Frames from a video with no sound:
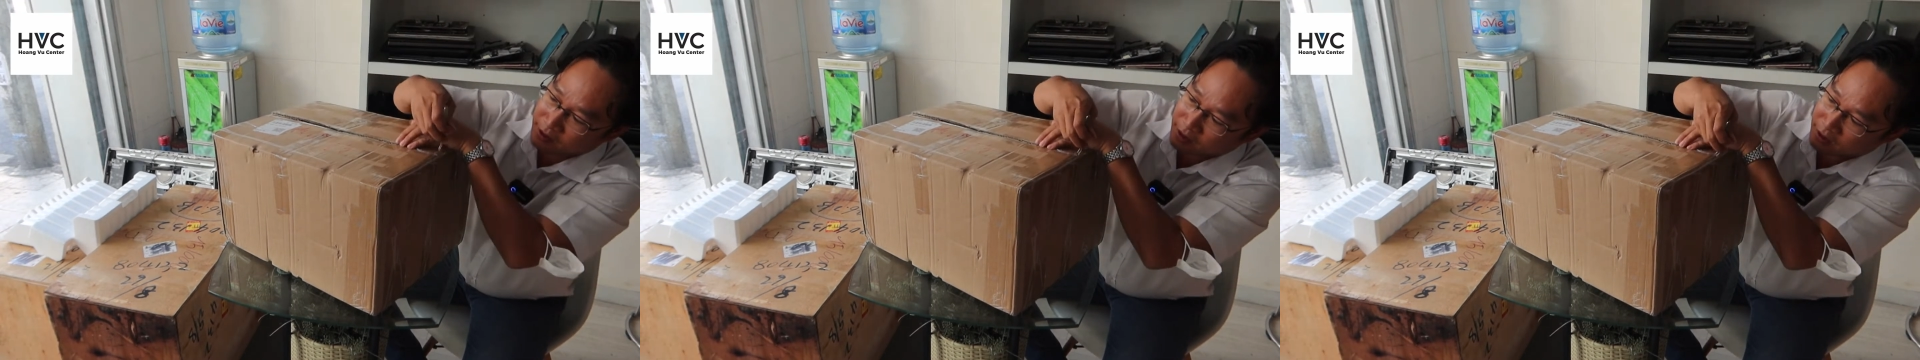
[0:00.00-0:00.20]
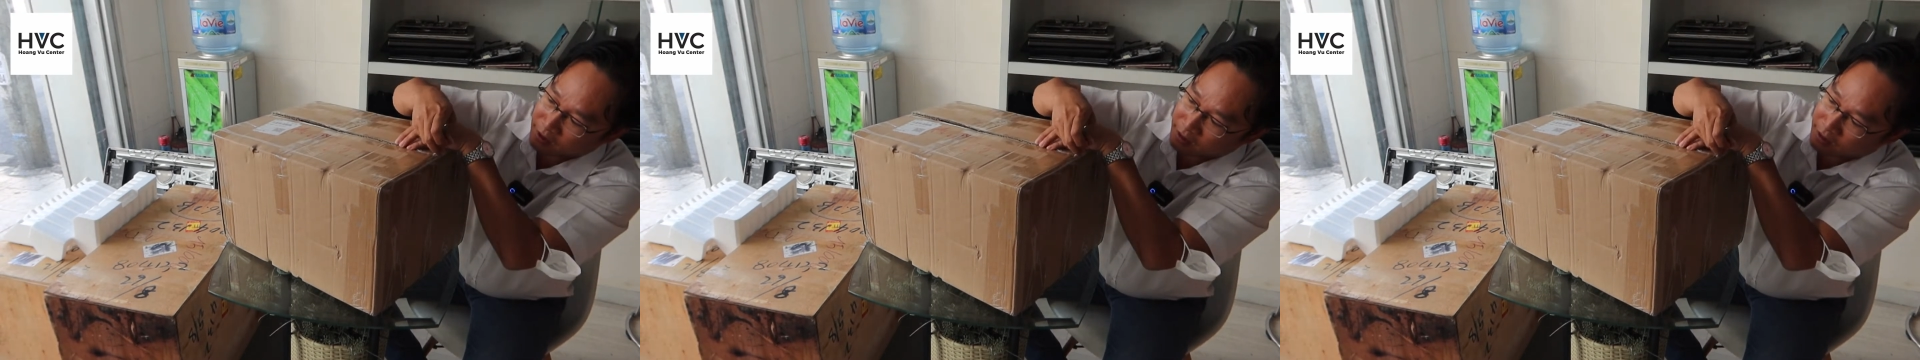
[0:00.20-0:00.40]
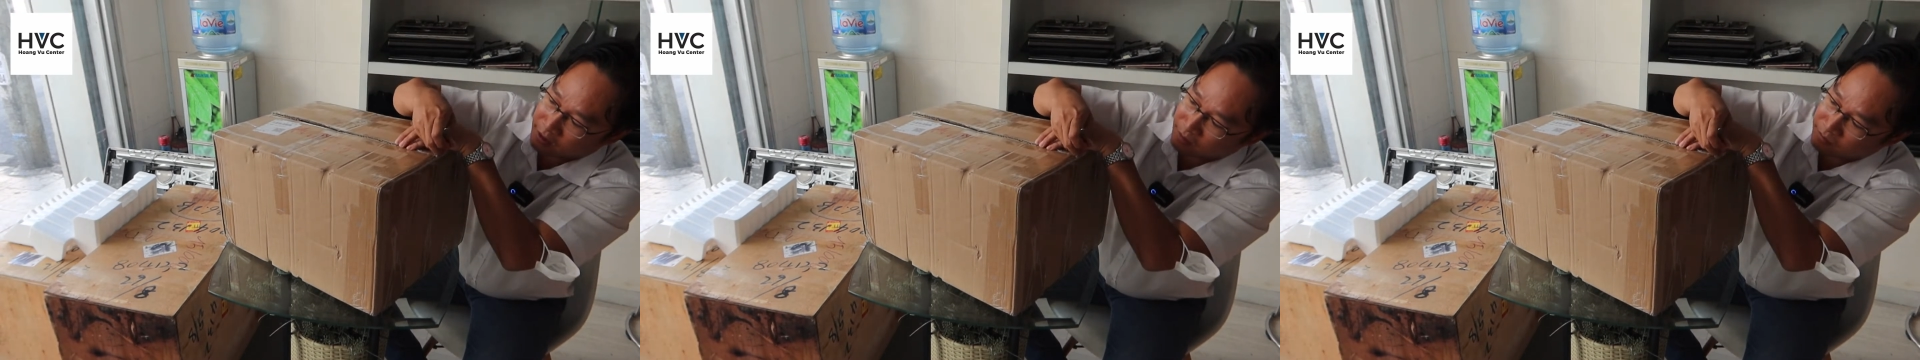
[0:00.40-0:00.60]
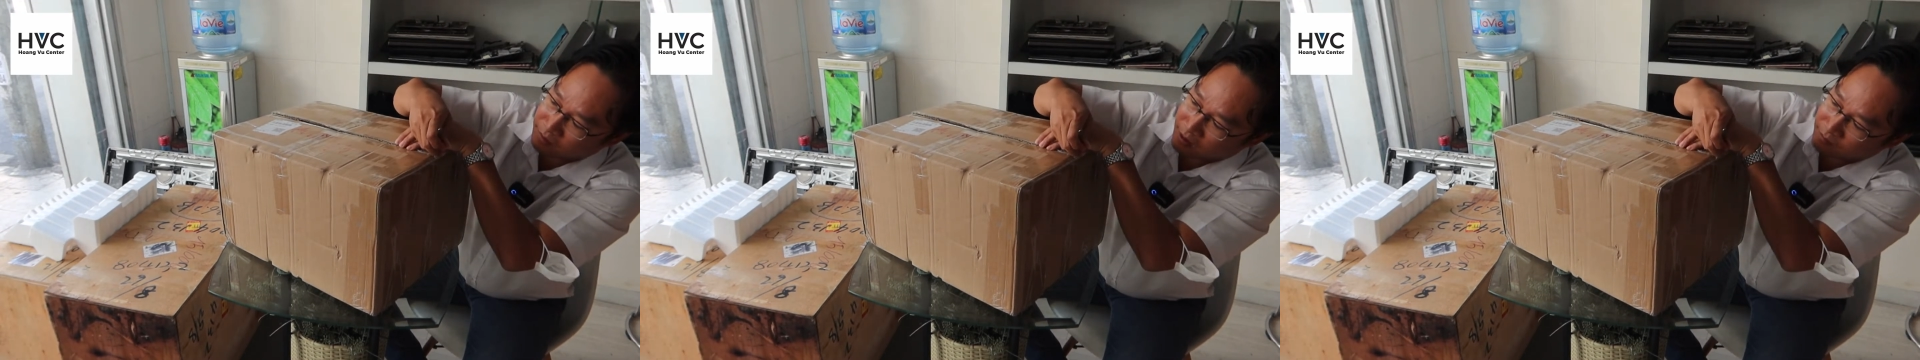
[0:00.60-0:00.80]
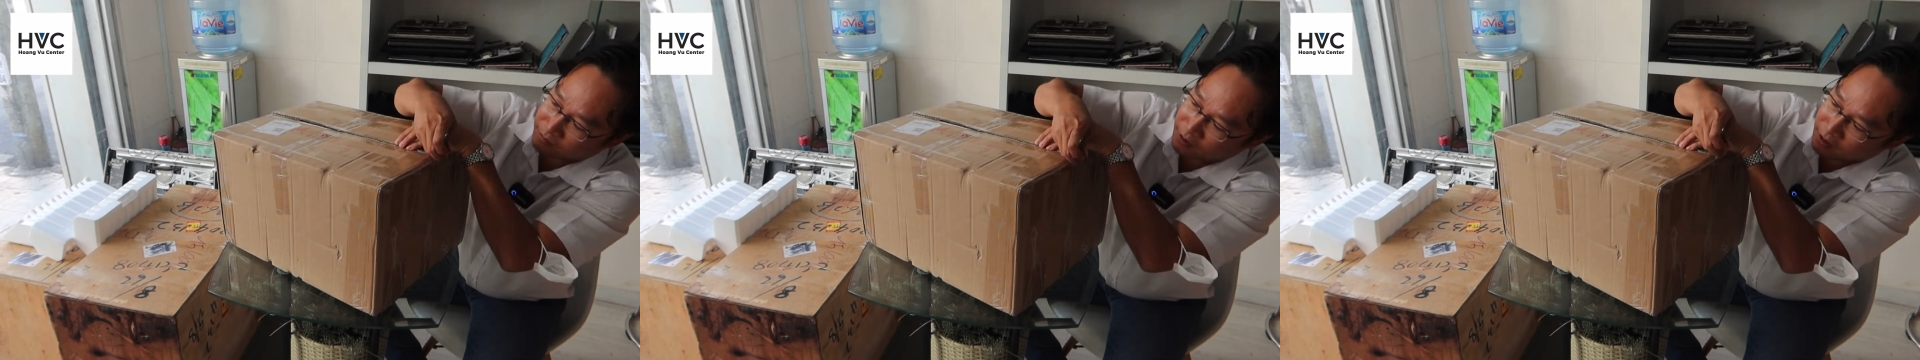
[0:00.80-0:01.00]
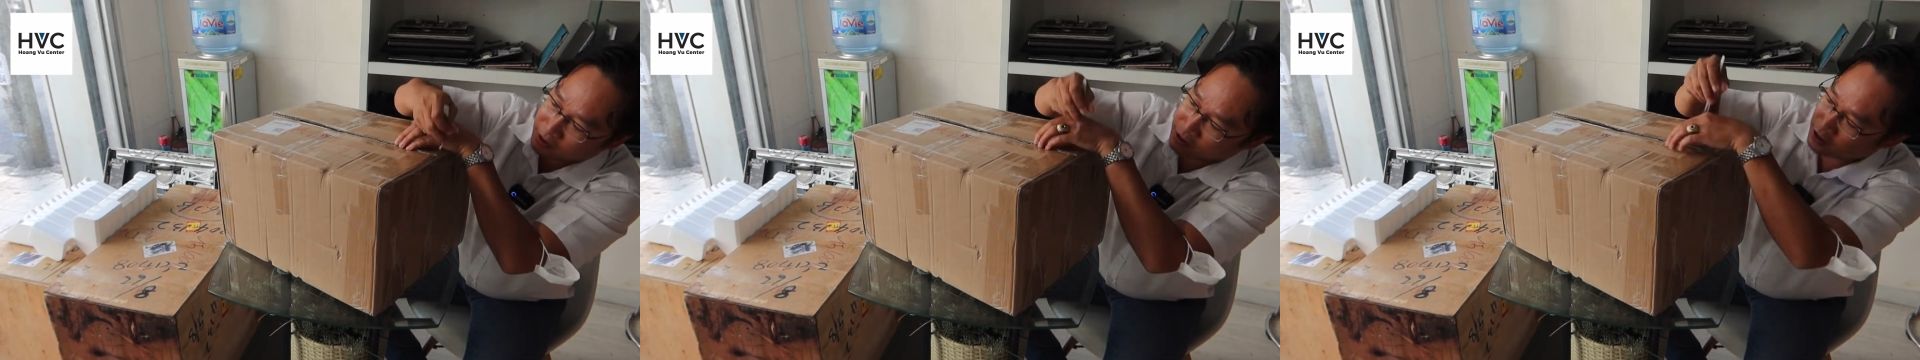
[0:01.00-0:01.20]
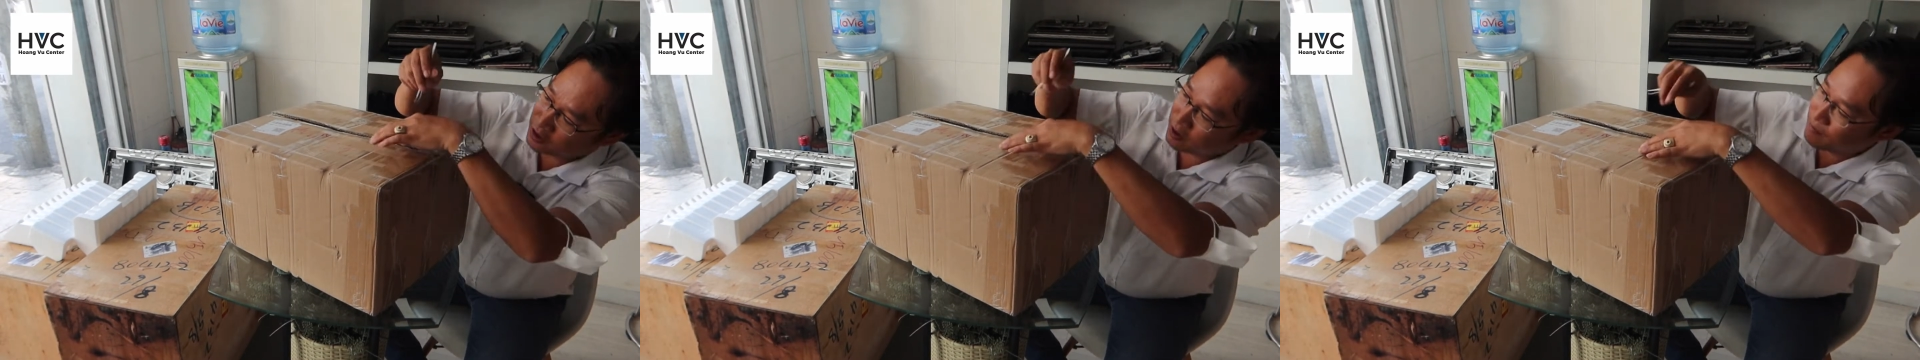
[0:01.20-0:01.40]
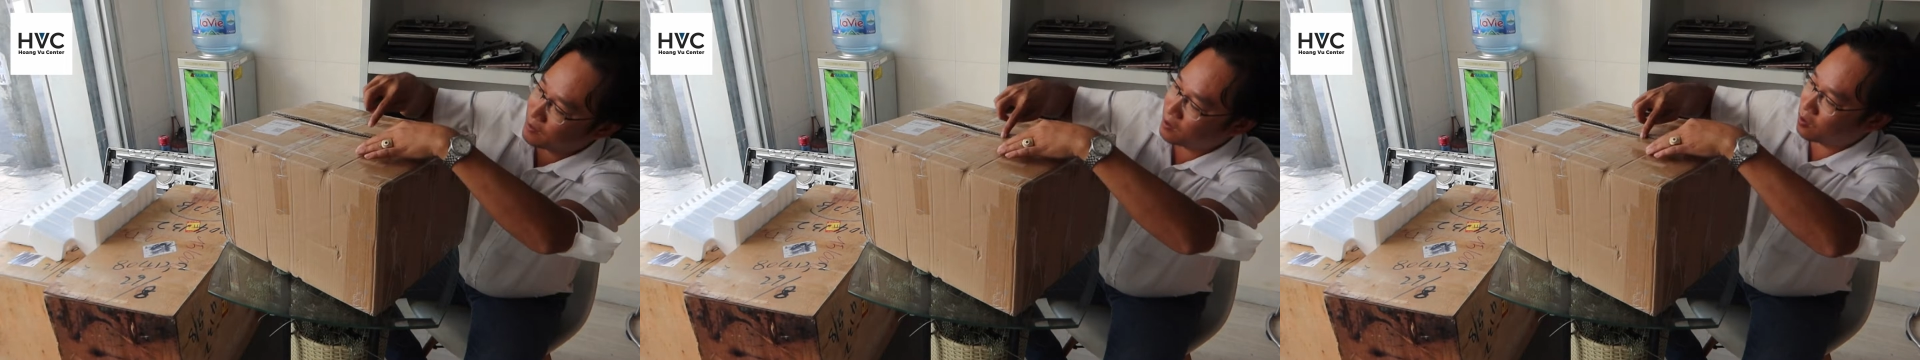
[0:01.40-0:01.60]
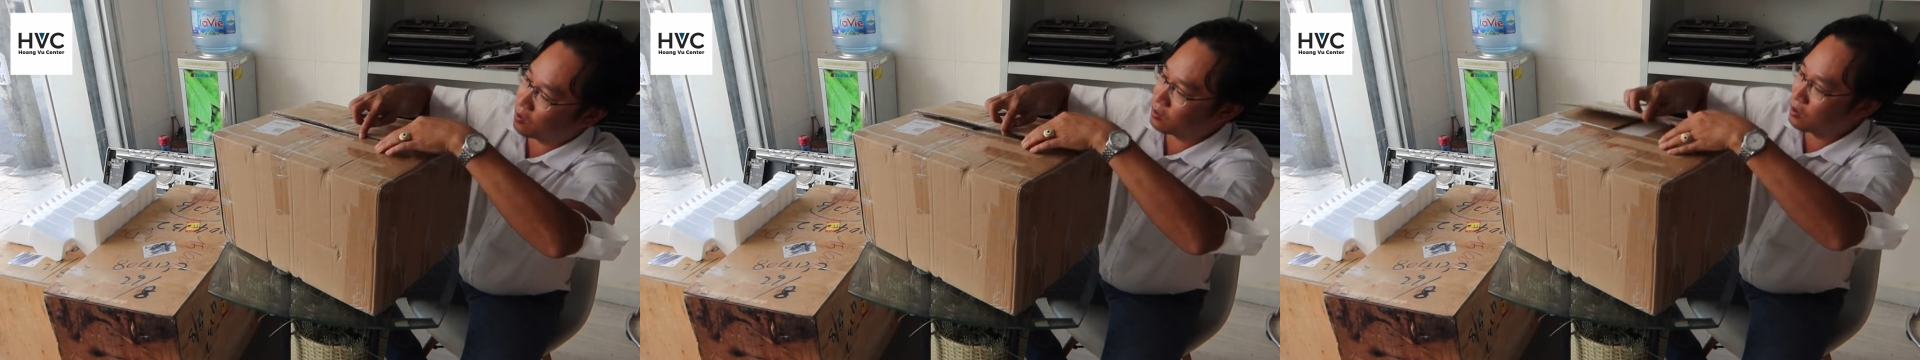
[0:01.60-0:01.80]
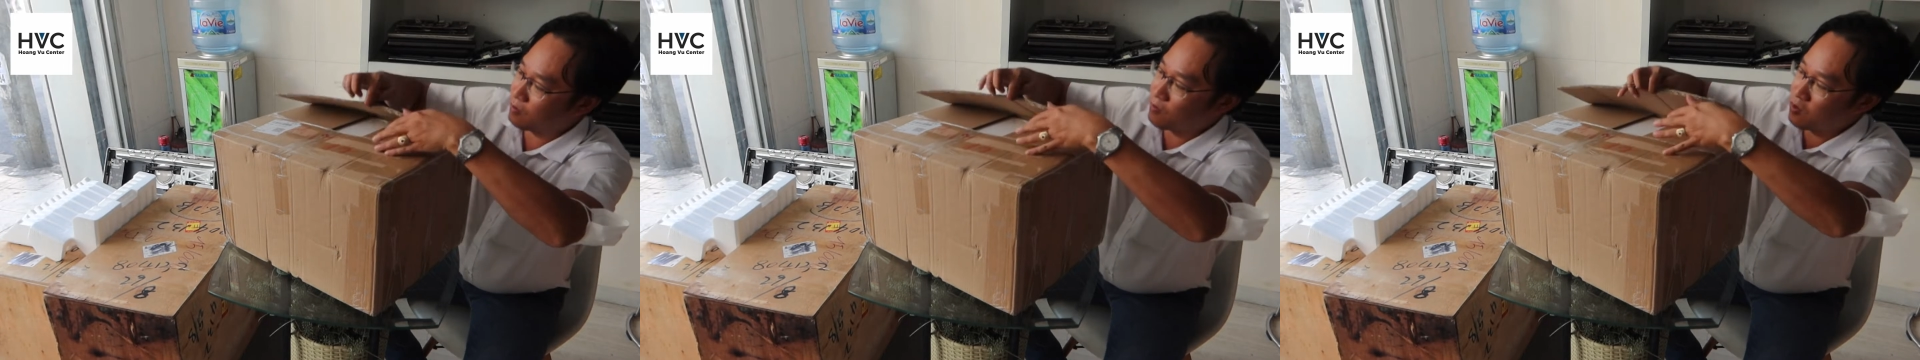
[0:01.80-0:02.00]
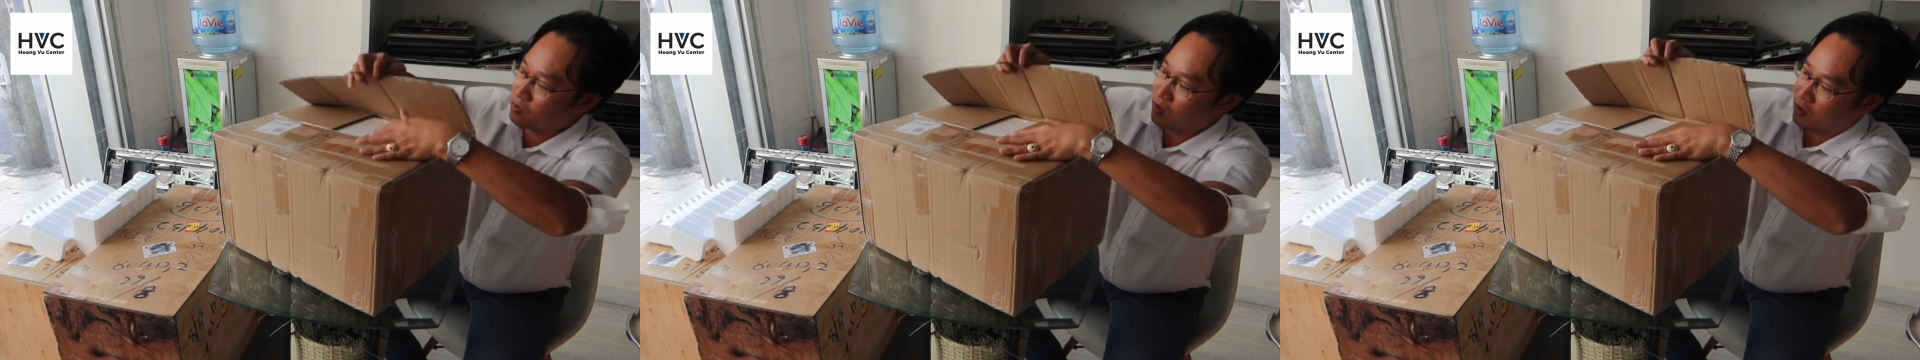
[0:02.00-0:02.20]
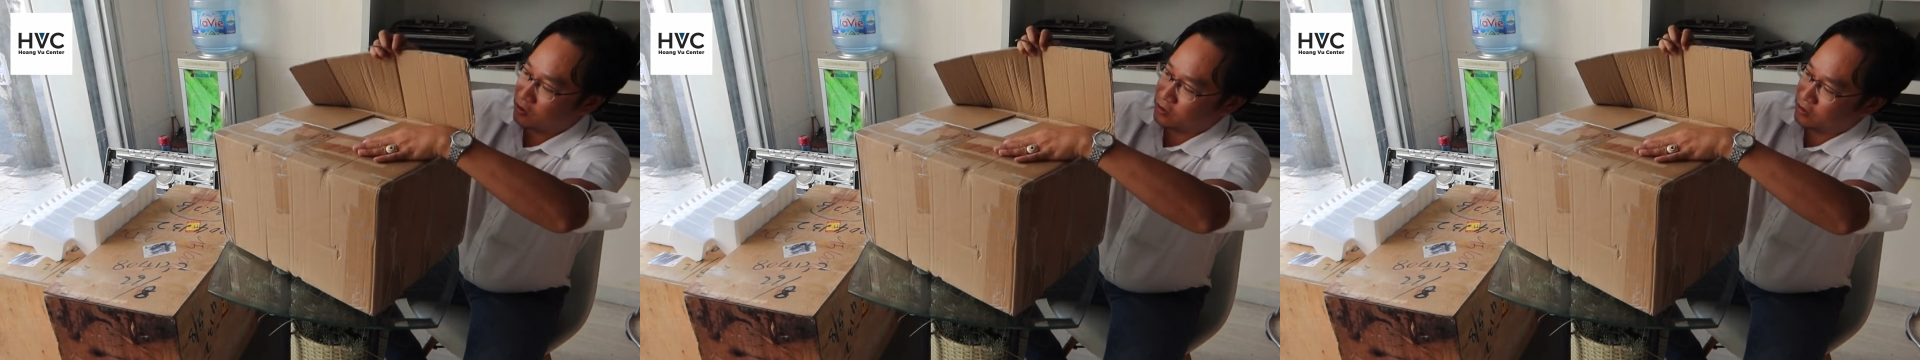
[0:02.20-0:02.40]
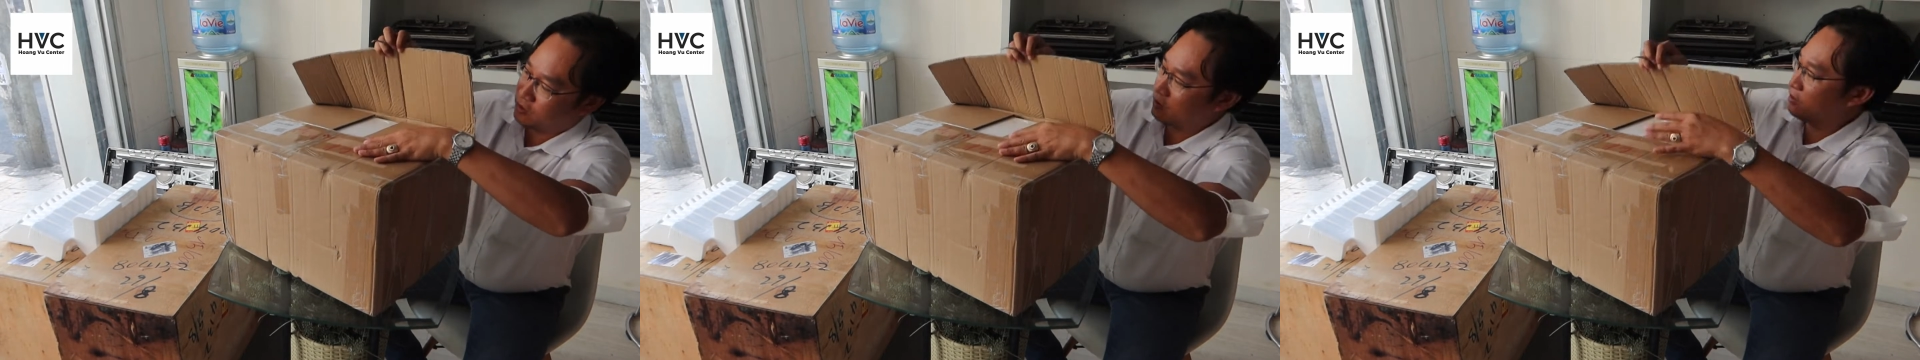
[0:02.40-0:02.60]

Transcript: Thì tổng cộng thì nó chỉ có mấy loại thôi, bốn loại.